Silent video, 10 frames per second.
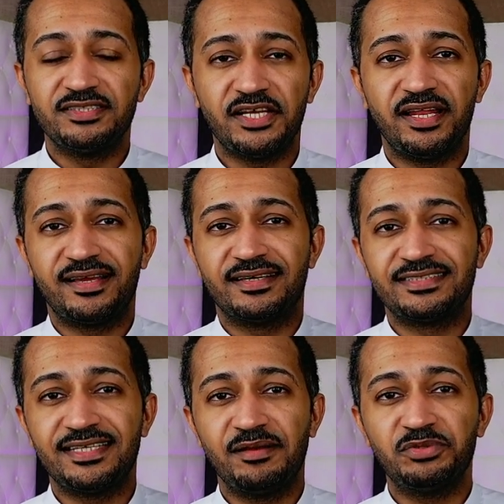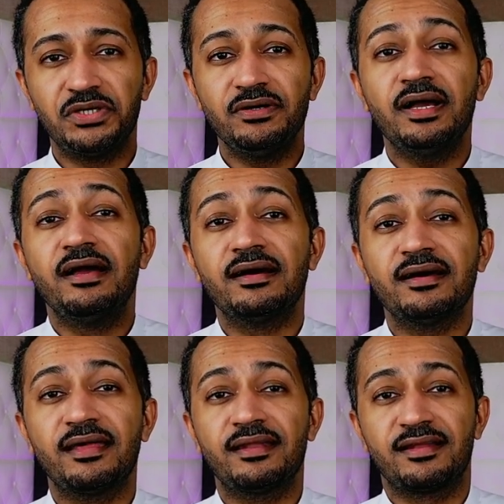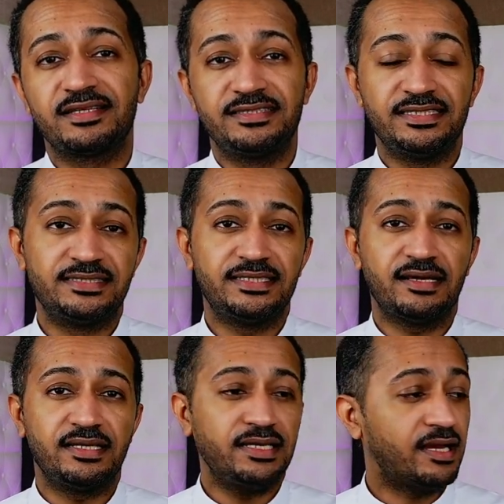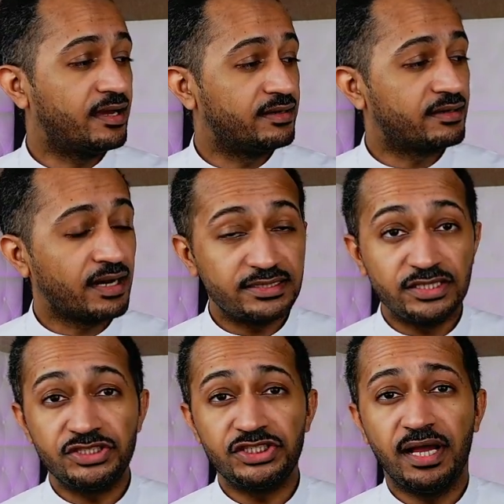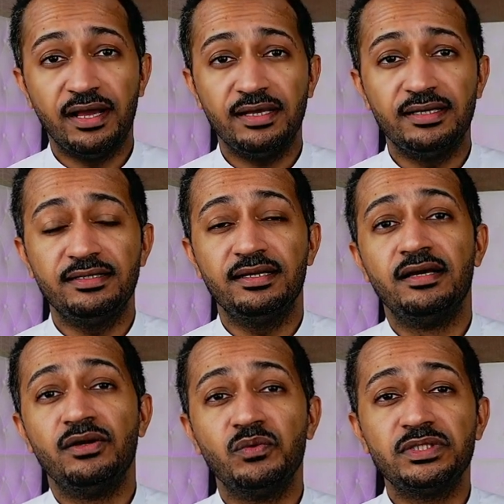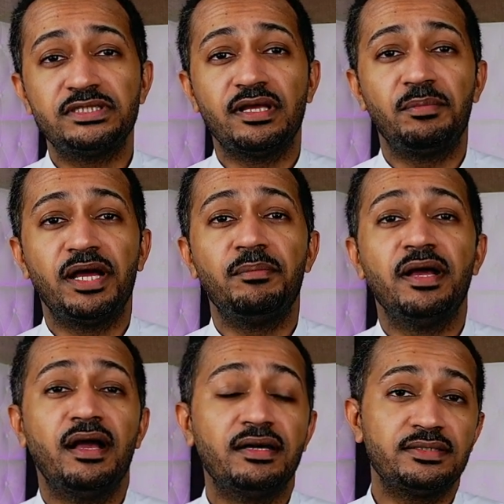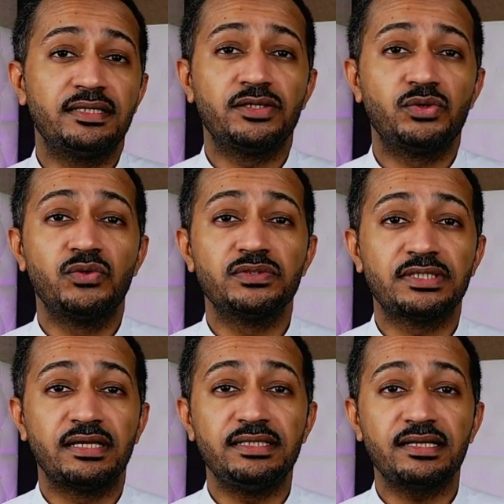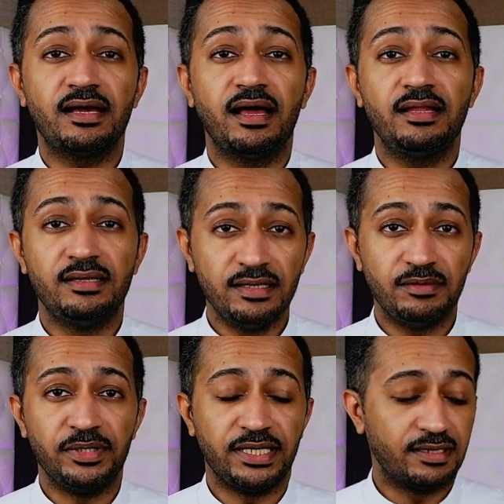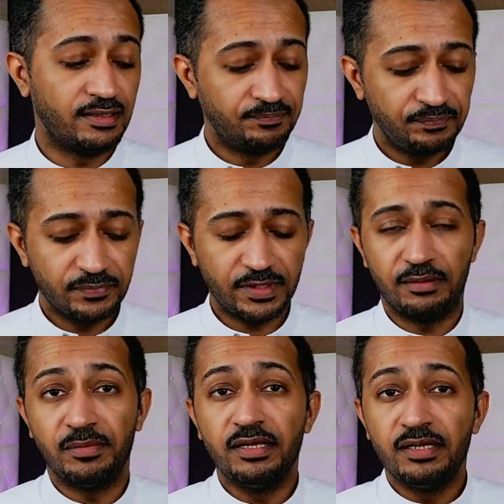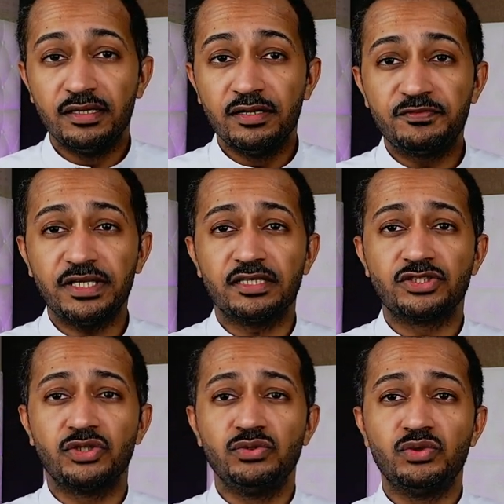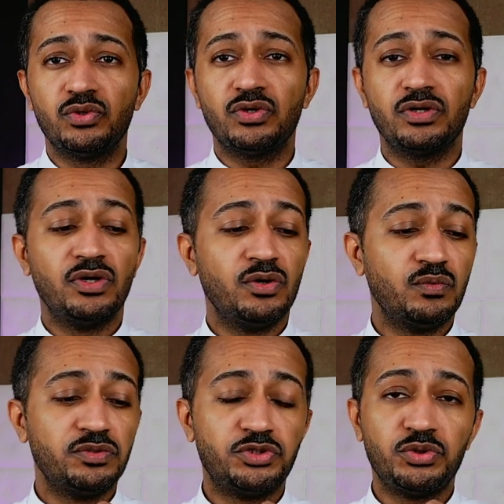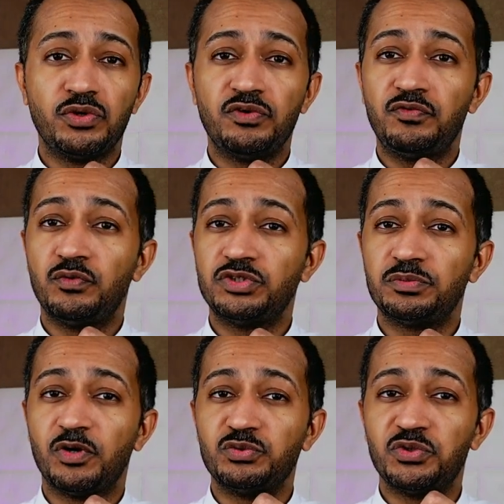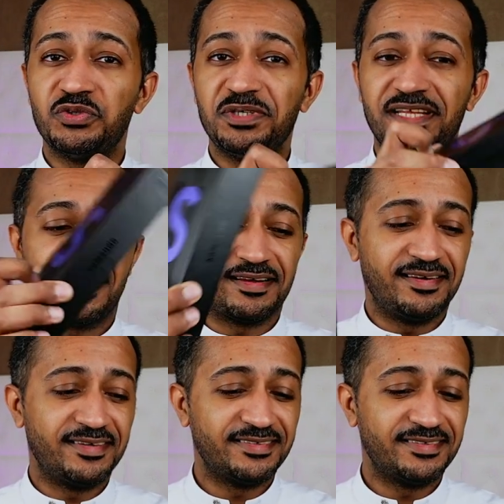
شركة سامسونج قررت تستغني عن رأس الشاحن والسبب حتى تكون صديقة للبيئة طيب نفتح الصندوق ونشوف وش موجود بداخله